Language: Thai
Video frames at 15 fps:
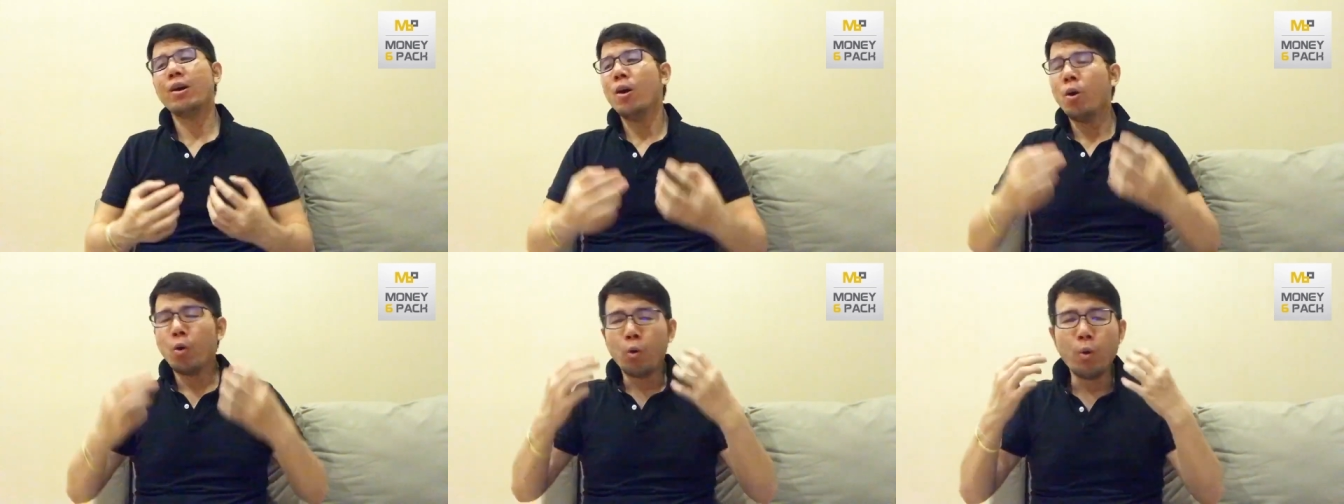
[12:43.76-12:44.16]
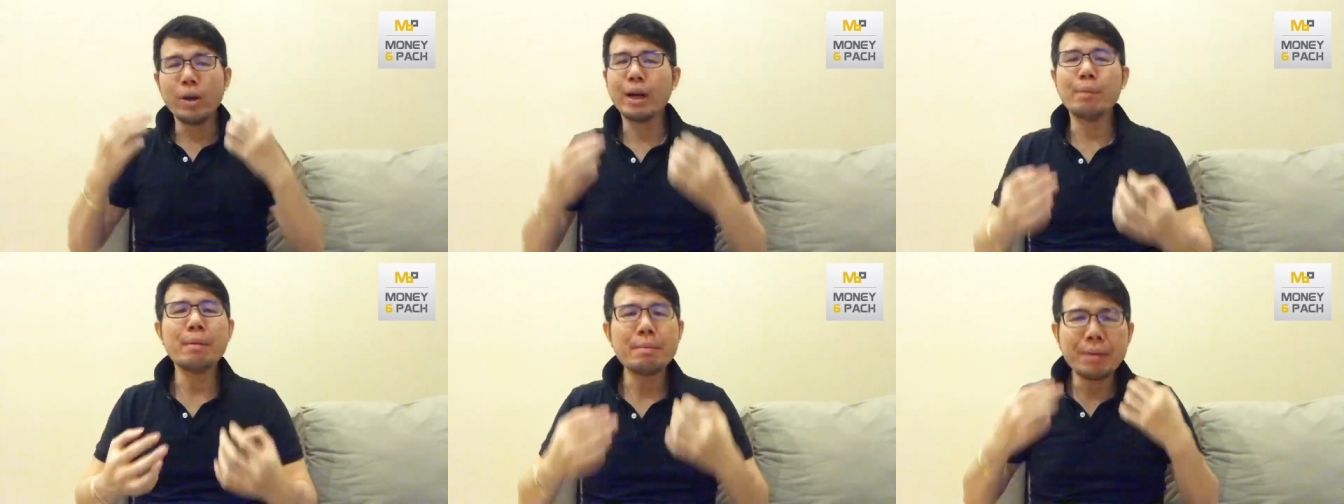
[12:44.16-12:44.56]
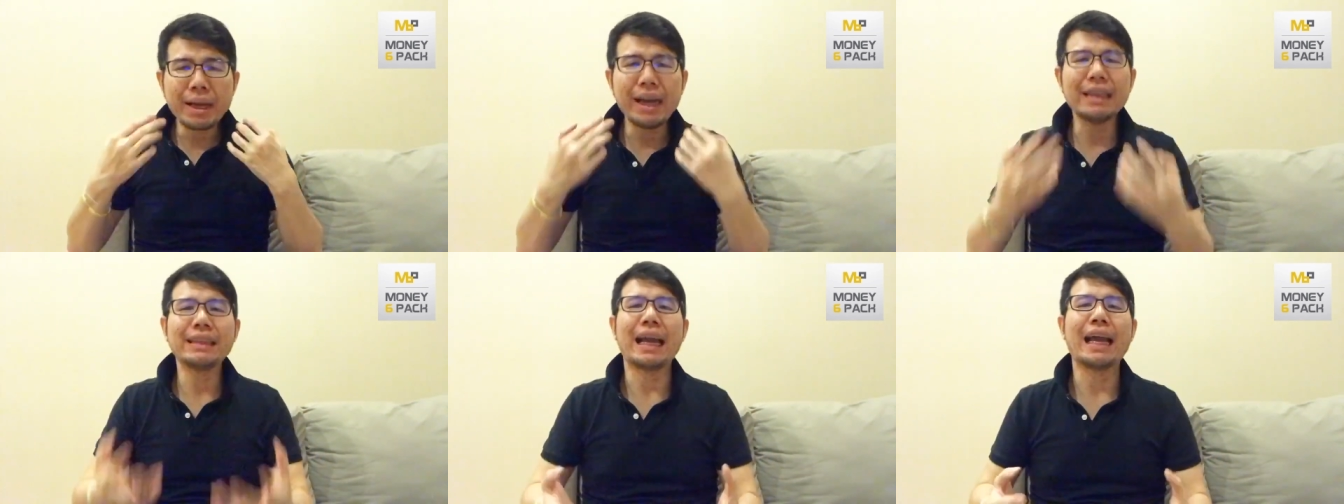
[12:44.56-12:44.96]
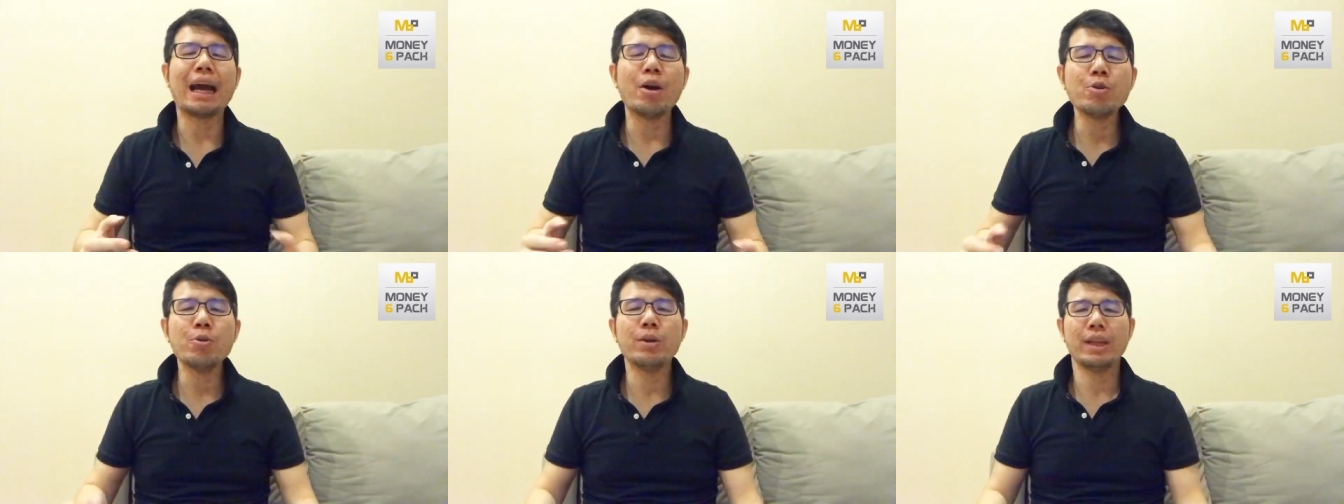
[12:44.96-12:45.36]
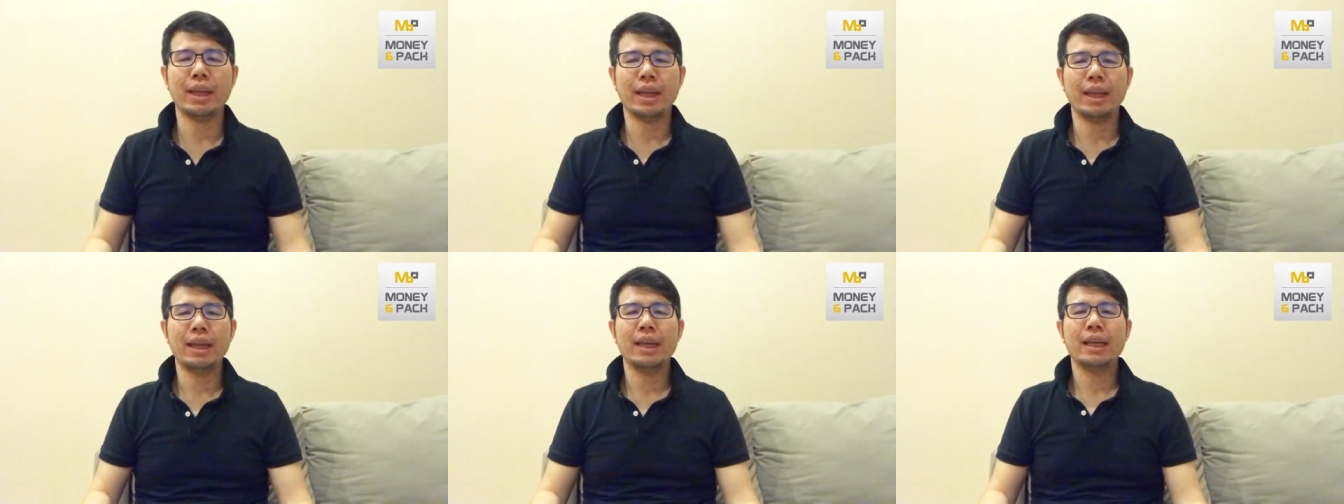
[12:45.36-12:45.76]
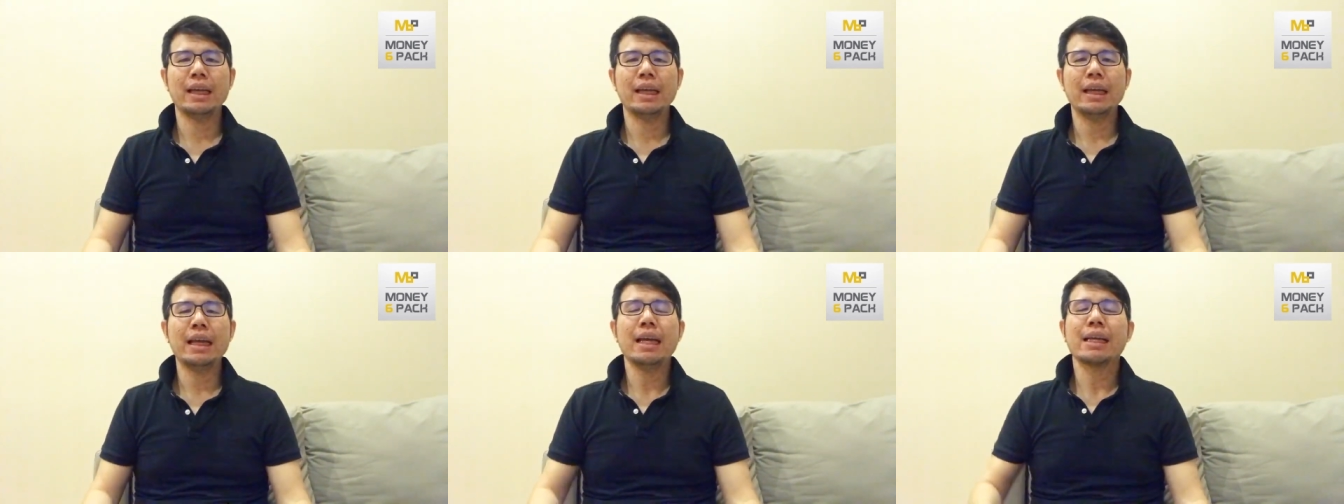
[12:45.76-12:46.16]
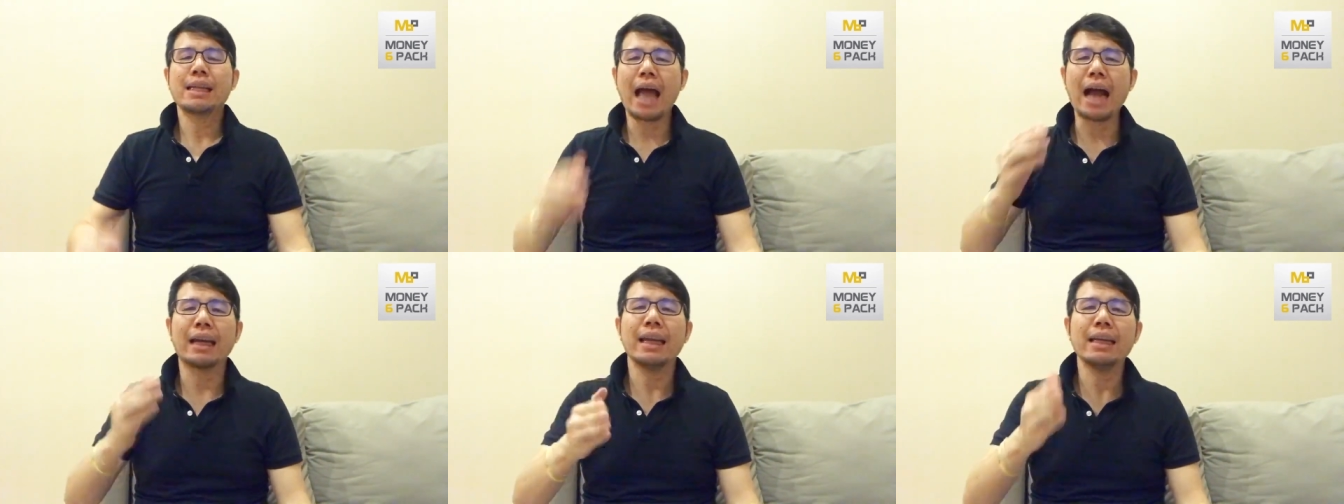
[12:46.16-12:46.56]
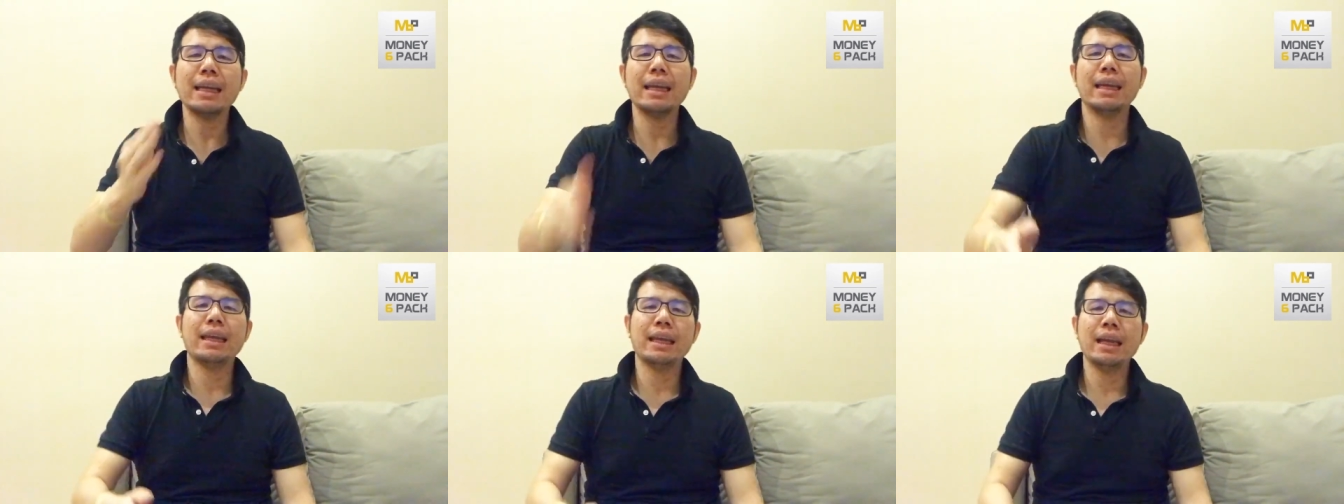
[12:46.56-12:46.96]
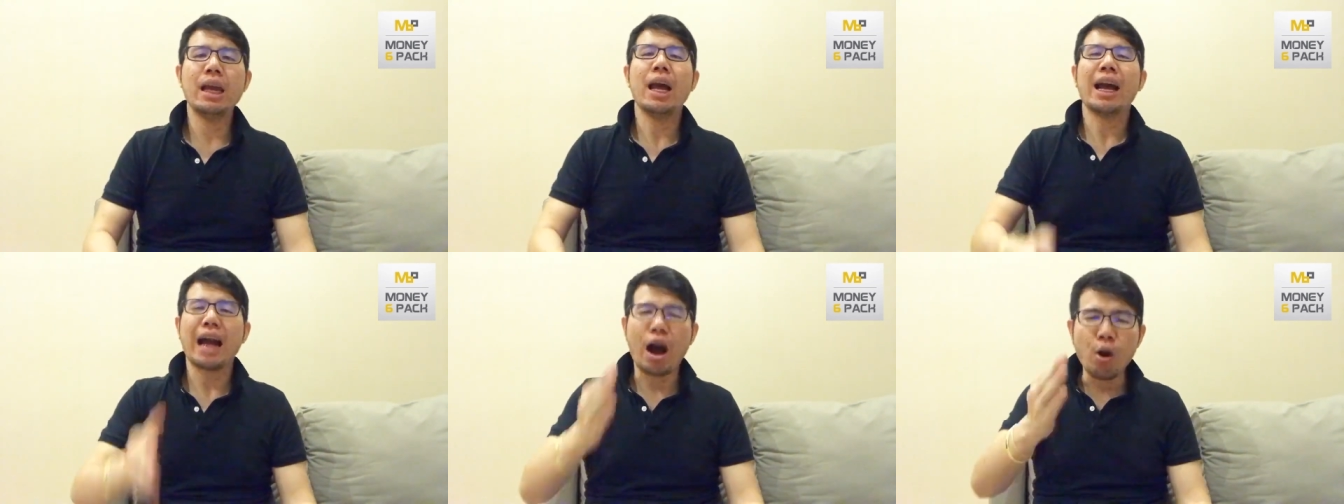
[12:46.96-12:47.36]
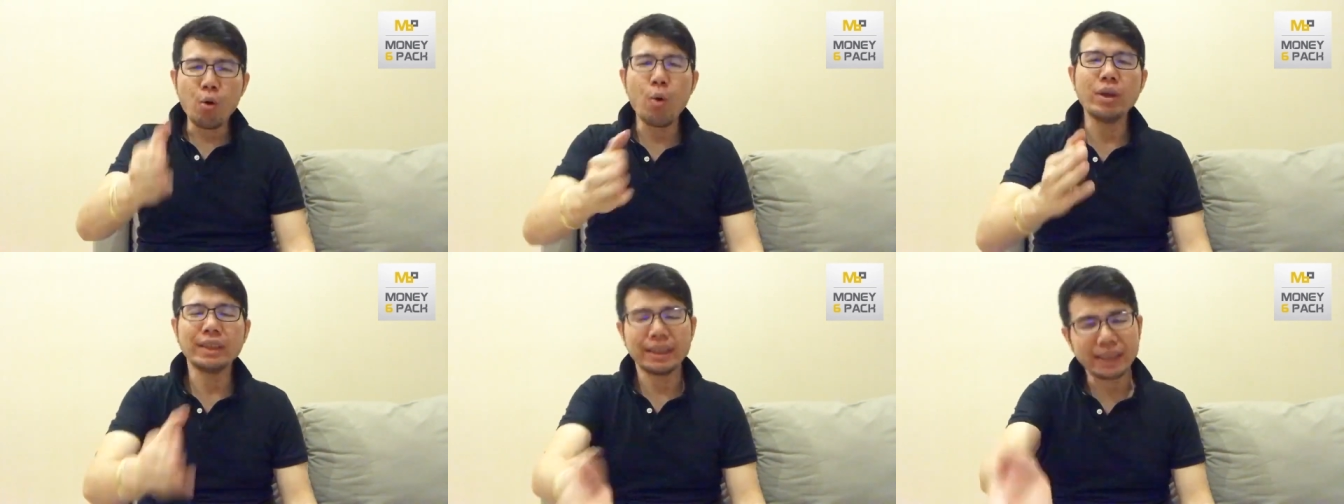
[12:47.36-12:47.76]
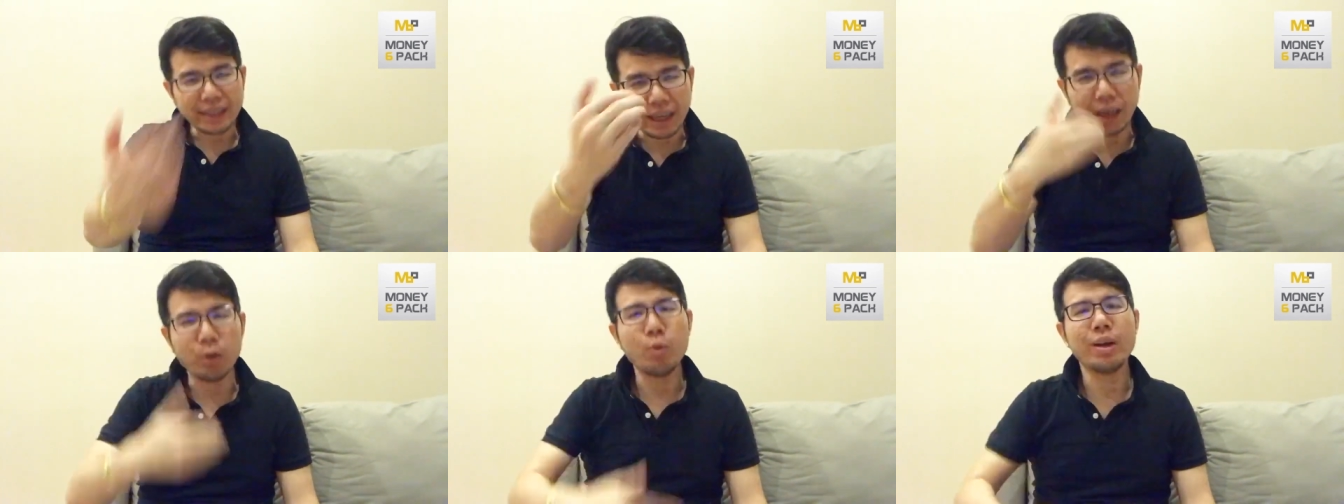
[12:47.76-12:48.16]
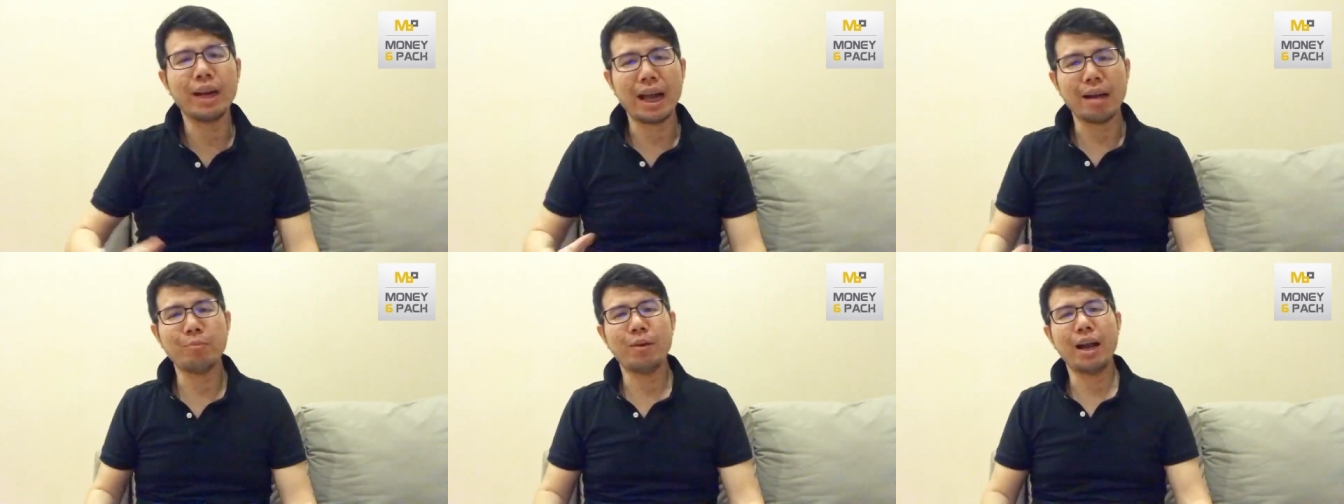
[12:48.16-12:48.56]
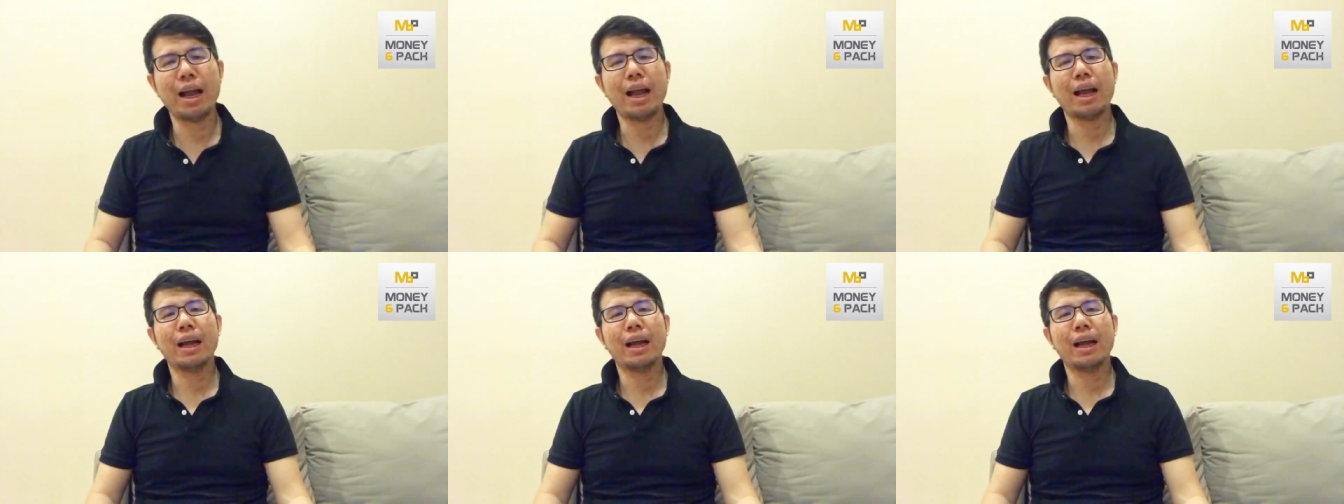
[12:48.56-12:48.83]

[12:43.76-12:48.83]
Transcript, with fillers: คุณก็ไม่มีเงินใช้เขาอยู่ดีทางที่ดีเขาควรจะเสนอคุณครับว่า